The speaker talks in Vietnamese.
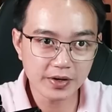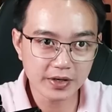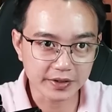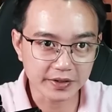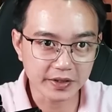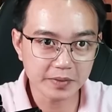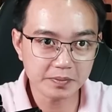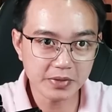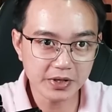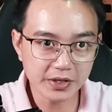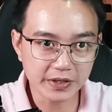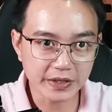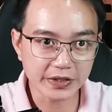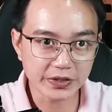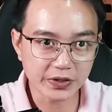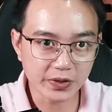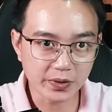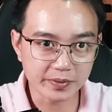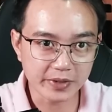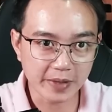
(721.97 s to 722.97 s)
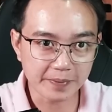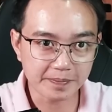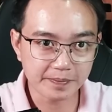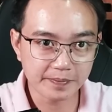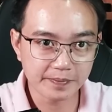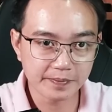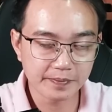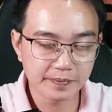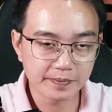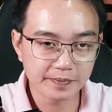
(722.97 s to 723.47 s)
là tiếng bước chân dồn dập,
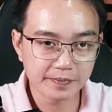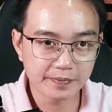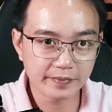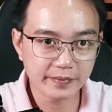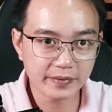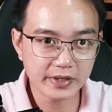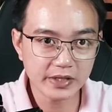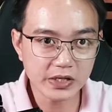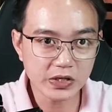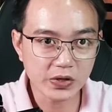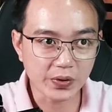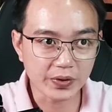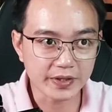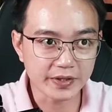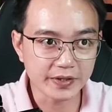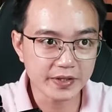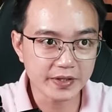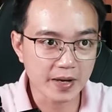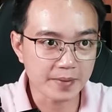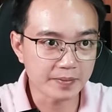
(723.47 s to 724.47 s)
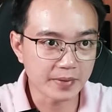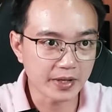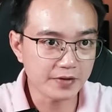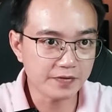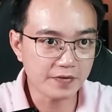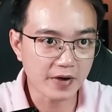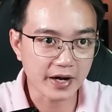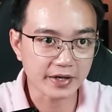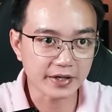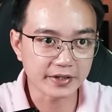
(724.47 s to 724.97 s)
tiếng gọi cửa ầm ĩ
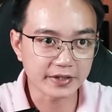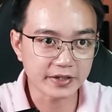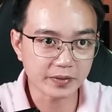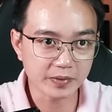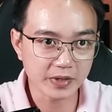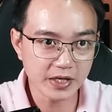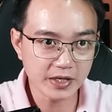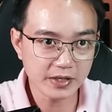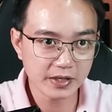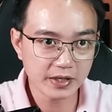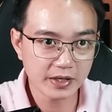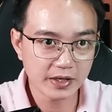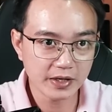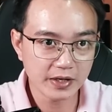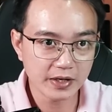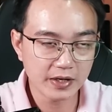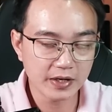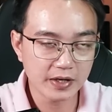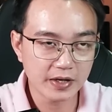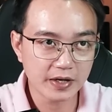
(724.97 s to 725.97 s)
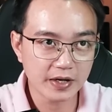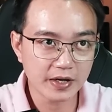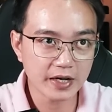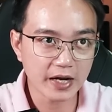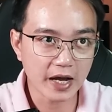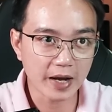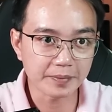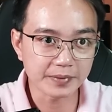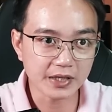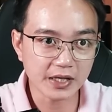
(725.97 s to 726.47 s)
vang lên không ngớt,
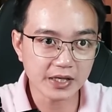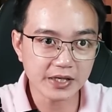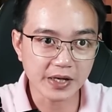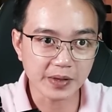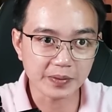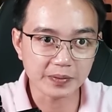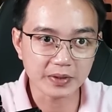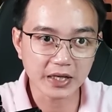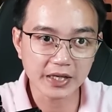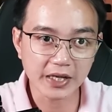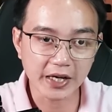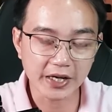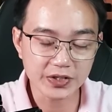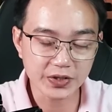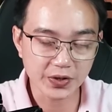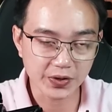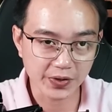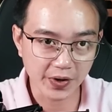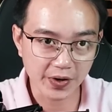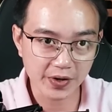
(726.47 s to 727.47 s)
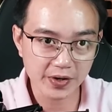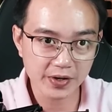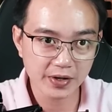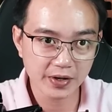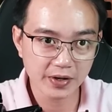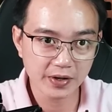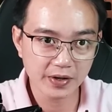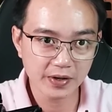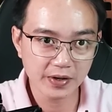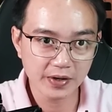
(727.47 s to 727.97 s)
làm chấn động cái dãy trò nhỏ.
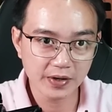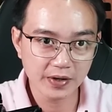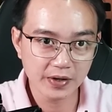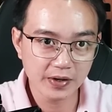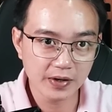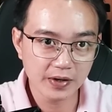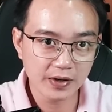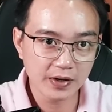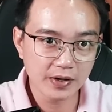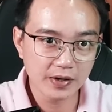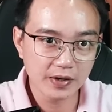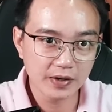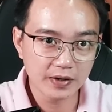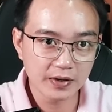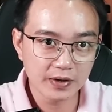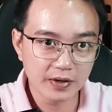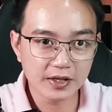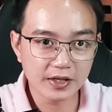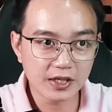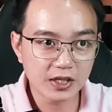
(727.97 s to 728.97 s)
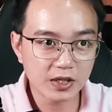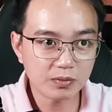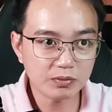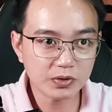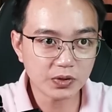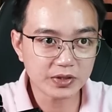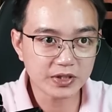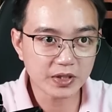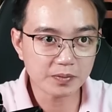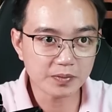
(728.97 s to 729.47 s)
Chúng
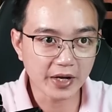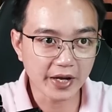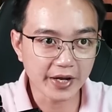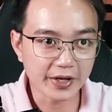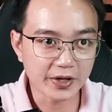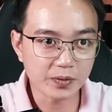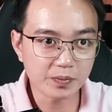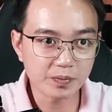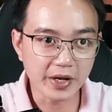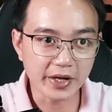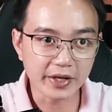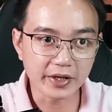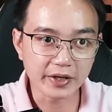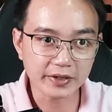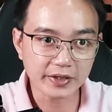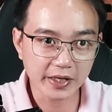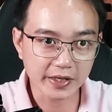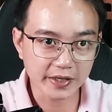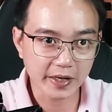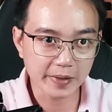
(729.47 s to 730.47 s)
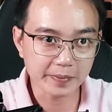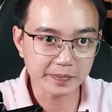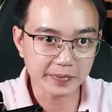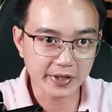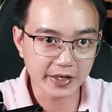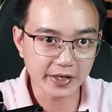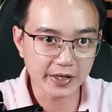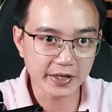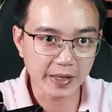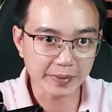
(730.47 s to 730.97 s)
tôi trong này cũng bị những thanh âm
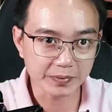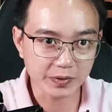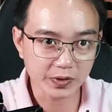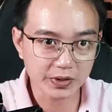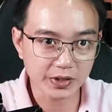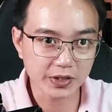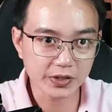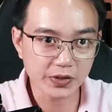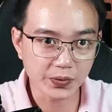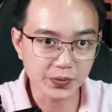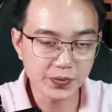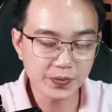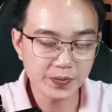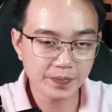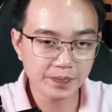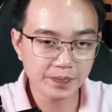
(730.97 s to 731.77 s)
kia làm cho tỉnh ngủ,